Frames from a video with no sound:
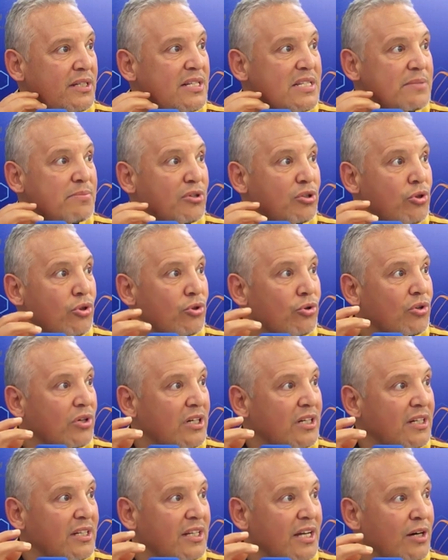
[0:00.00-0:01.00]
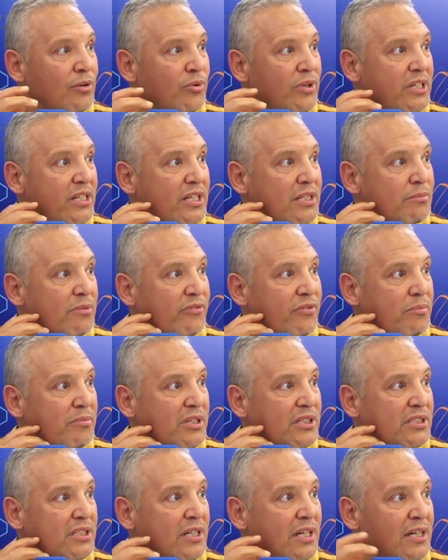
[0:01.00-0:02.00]
يلزمك تذكر الاولين ما
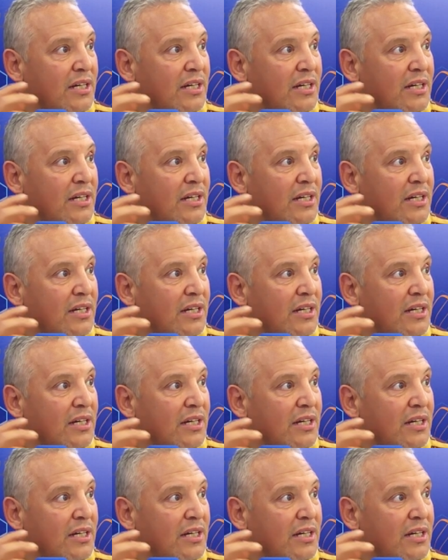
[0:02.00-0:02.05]
فماش